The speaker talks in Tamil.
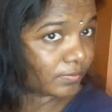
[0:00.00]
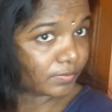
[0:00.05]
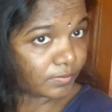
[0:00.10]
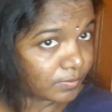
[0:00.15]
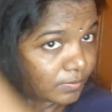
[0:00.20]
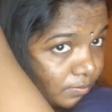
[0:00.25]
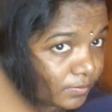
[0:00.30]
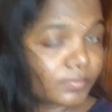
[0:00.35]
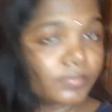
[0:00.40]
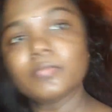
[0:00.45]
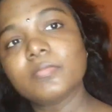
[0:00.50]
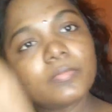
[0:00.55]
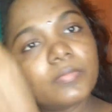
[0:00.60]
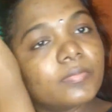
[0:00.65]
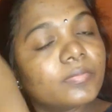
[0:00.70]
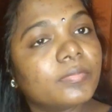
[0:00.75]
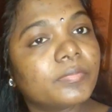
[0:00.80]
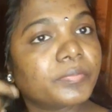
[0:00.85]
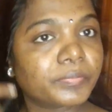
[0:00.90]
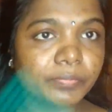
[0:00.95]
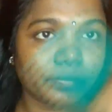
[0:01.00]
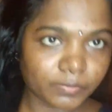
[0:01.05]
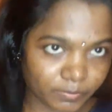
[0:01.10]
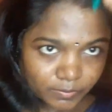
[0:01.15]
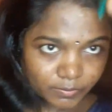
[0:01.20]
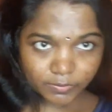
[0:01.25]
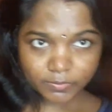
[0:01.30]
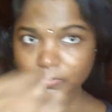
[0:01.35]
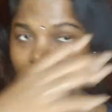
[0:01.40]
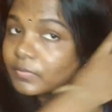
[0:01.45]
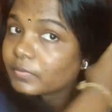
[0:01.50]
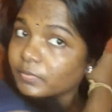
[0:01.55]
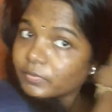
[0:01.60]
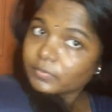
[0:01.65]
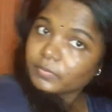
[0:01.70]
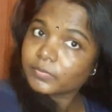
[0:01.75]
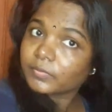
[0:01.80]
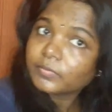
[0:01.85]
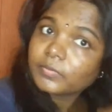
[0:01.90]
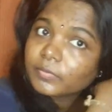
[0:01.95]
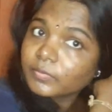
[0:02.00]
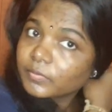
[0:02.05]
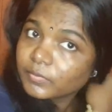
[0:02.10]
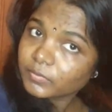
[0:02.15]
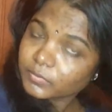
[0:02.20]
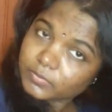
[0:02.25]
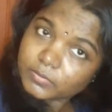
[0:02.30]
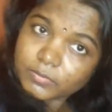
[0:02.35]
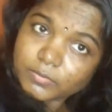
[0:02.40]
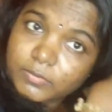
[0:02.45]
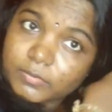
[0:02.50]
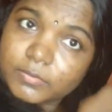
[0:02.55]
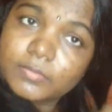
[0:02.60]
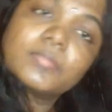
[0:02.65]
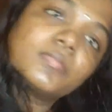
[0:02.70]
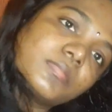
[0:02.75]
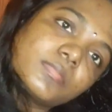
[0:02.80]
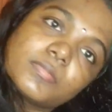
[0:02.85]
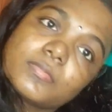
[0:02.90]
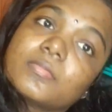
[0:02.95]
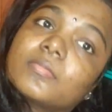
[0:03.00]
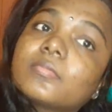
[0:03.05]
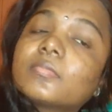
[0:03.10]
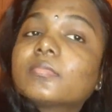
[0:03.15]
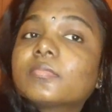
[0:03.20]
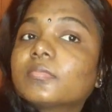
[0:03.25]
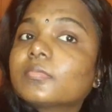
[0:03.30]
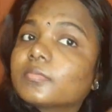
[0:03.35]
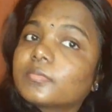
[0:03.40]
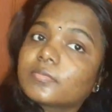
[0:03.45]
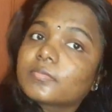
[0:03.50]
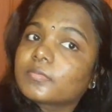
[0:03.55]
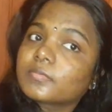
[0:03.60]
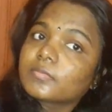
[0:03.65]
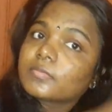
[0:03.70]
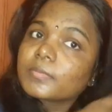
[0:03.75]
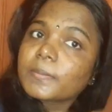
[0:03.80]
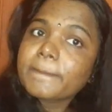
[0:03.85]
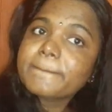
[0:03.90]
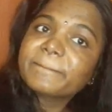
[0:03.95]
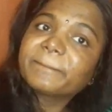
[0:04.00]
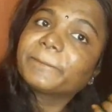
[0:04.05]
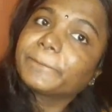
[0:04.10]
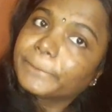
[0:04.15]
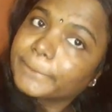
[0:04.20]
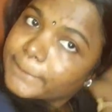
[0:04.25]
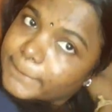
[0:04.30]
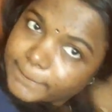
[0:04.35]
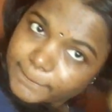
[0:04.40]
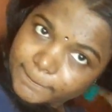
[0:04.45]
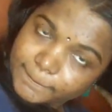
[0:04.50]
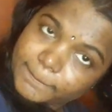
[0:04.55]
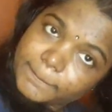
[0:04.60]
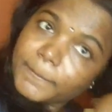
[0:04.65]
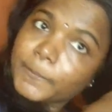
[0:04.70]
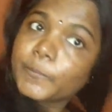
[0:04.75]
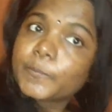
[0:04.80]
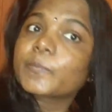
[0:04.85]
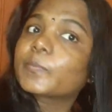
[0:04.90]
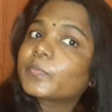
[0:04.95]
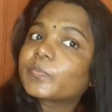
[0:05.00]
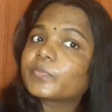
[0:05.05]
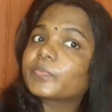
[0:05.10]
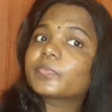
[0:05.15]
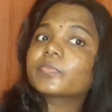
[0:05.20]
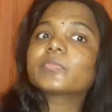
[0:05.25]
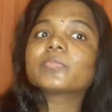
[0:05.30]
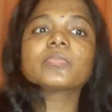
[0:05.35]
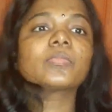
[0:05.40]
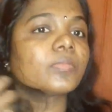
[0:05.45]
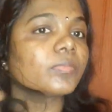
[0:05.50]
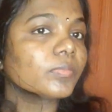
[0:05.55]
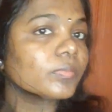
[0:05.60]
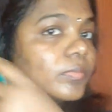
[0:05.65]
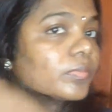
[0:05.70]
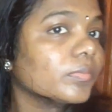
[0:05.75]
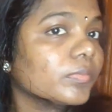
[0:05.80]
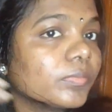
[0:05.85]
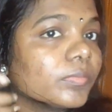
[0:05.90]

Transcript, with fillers: தான் ஒழுகாமல் இருக்குன்றதுக்காக இருக்கிற நாள் முடிய கொஞ்சம் நல்லா சீவி விட்டுப்போமா ஓகே